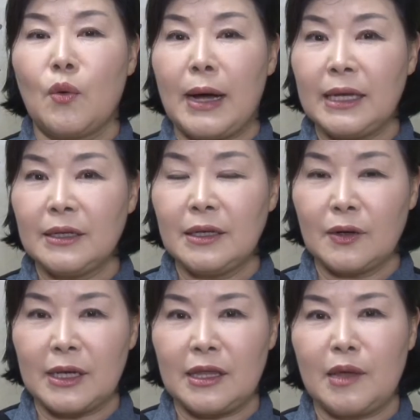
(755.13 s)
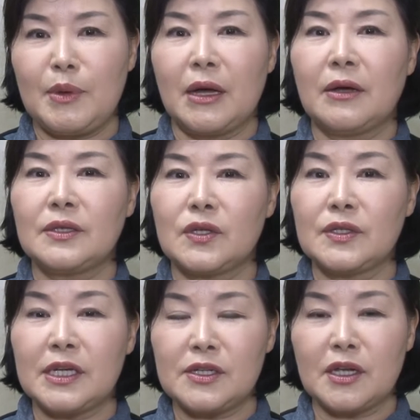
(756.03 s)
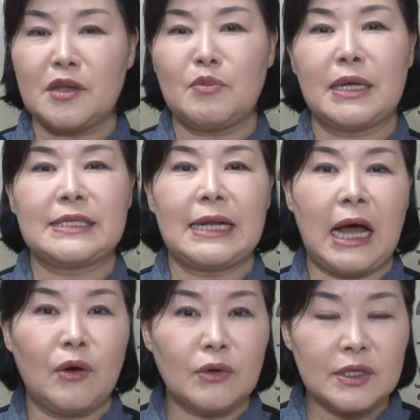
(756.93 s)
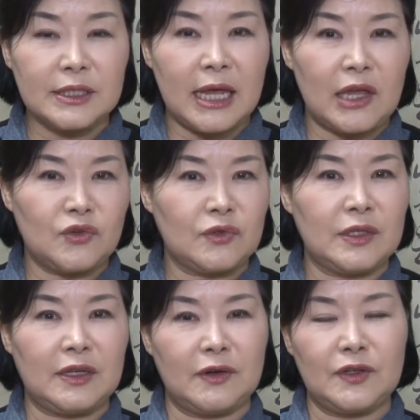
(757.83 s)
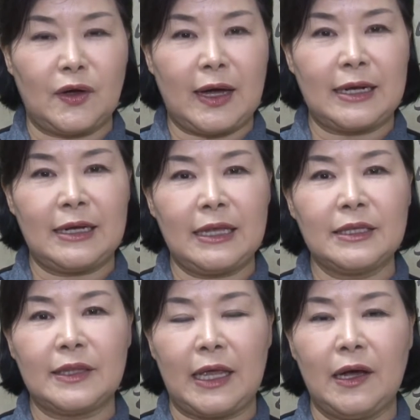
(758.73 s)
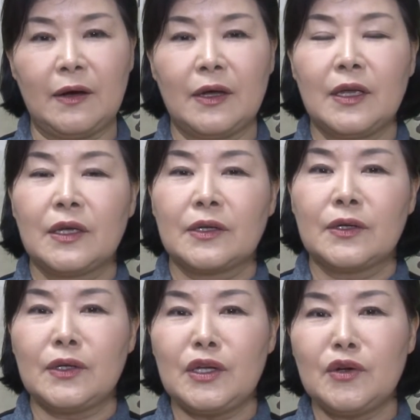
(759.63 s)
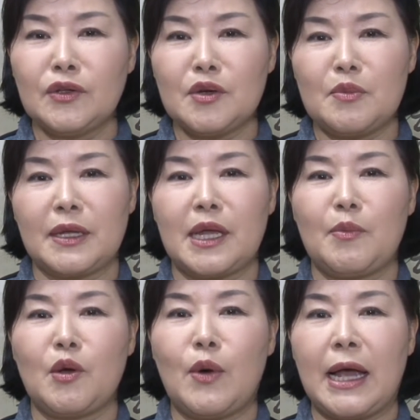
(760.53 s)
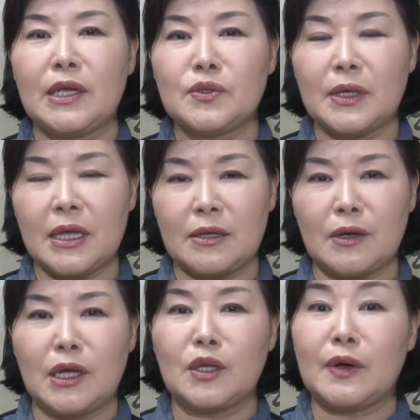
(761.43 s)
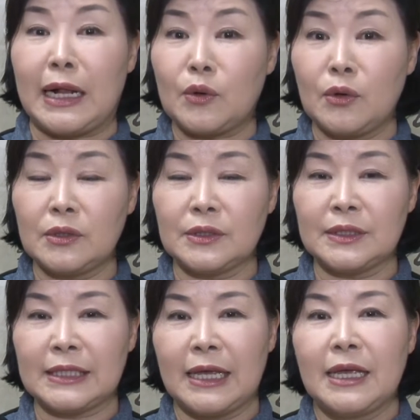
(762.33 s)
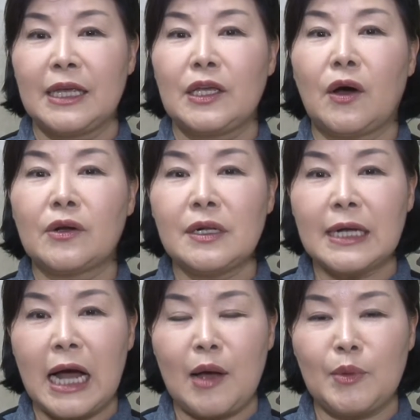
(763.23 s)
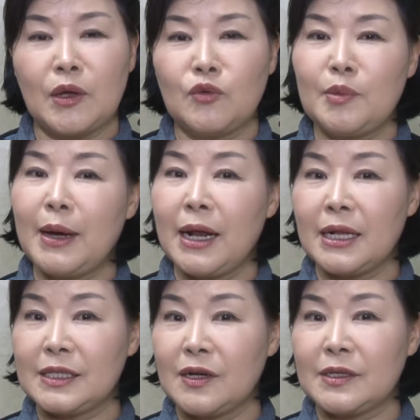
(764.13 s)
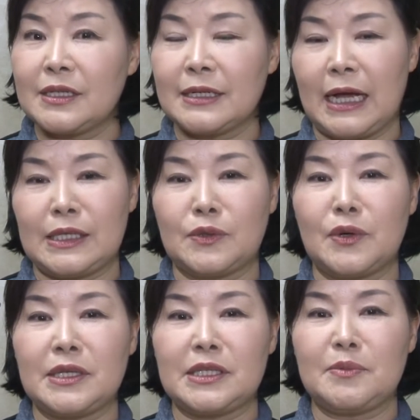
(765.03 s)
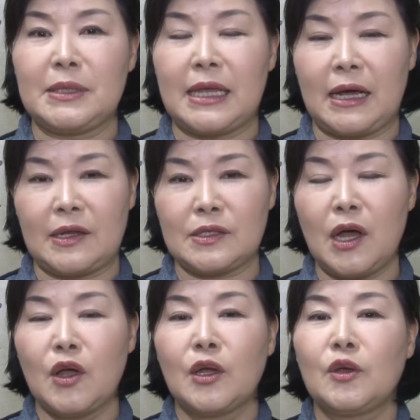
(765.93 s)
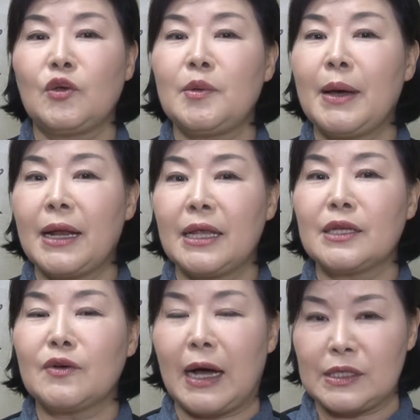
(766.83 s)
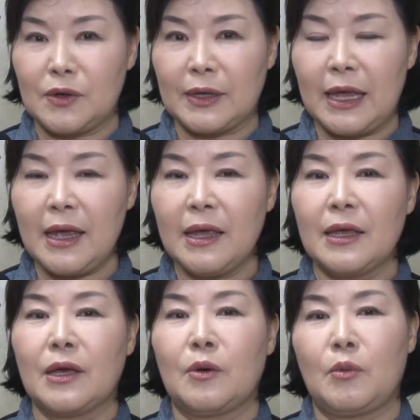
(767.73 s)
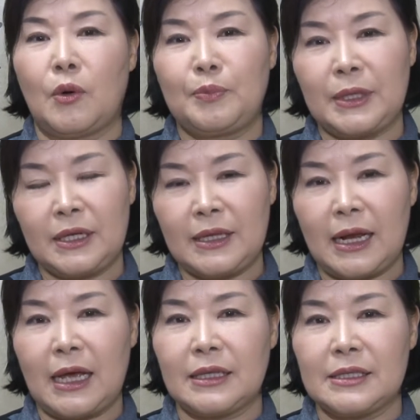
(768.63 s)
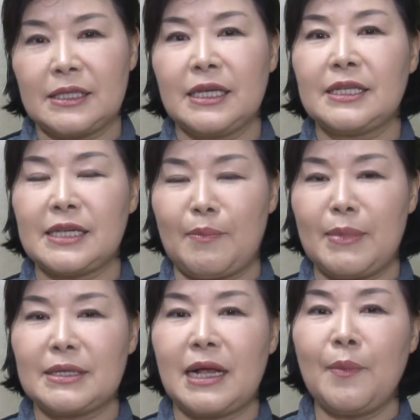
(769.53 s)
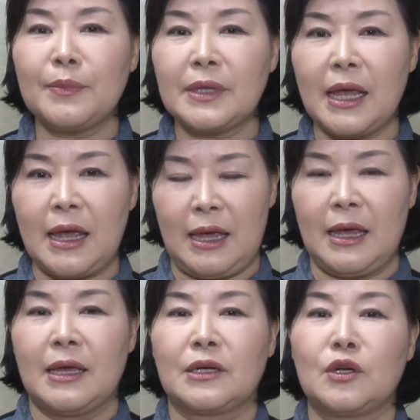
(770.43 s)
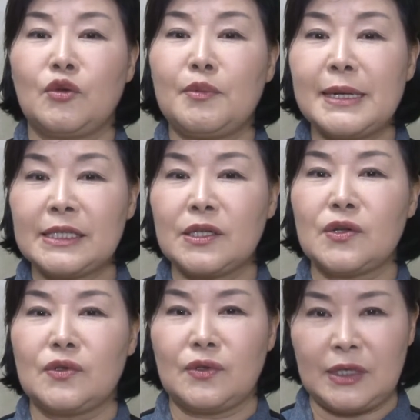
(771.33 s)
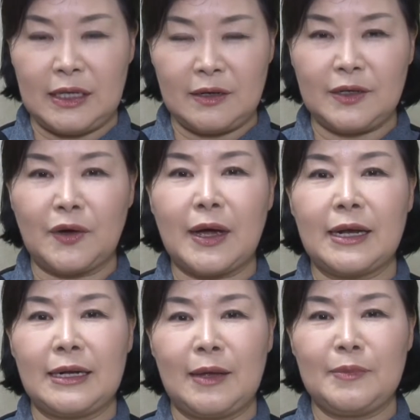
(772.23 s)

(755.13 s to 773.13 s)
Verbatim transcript: 와인을 넣게 되면 전체적인 맛을 아우러지게 해주는 이런 역할을 하는데요. 그 이유는 뭐냐면 와인 속에 들어있는 알코올은 열을 가하면 휘발하는 성질을 가지고 있습니다. 그래서 휘발하는 과정에 뭐 비린내라든지 잔맛을 함께 그 휘발시켜주는 이런 역할을 네.